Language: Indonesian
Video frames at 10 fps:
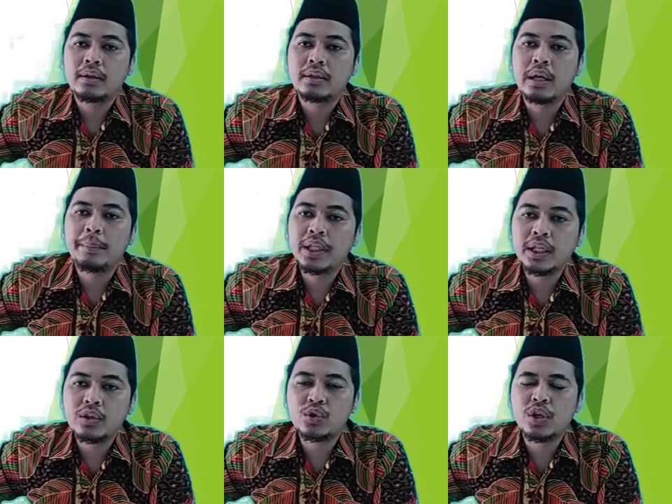yang penting
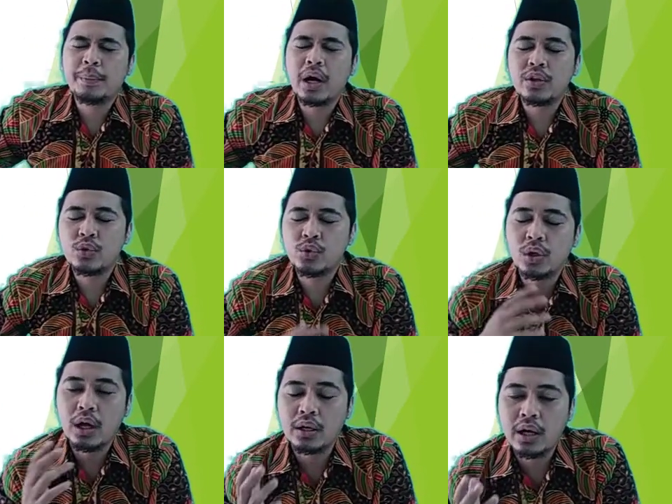kita sudah berani jujur
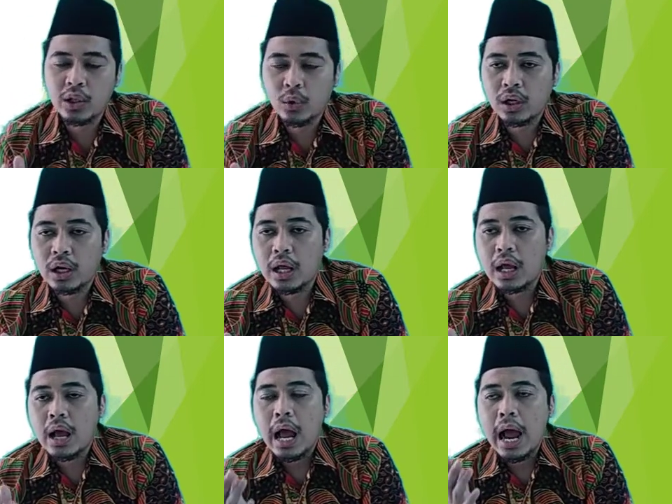karena itu adalah
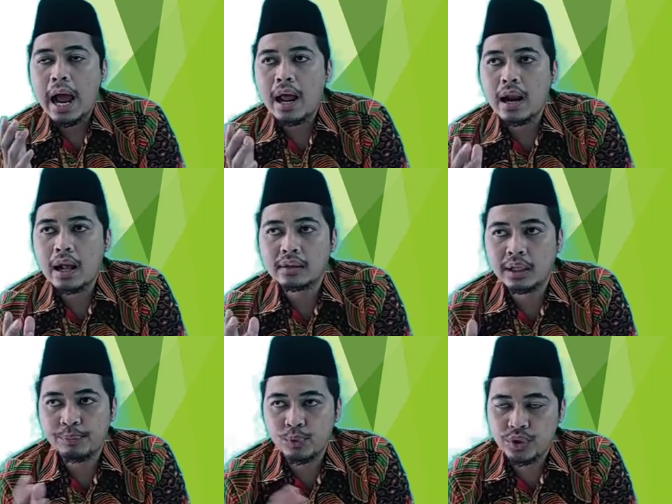akhlak
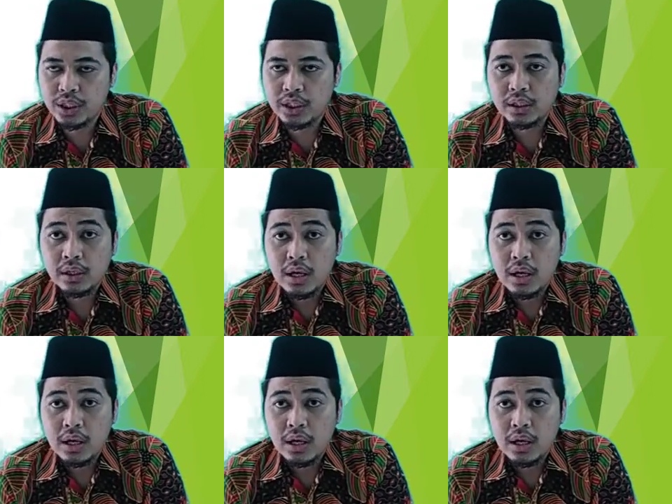terpuji.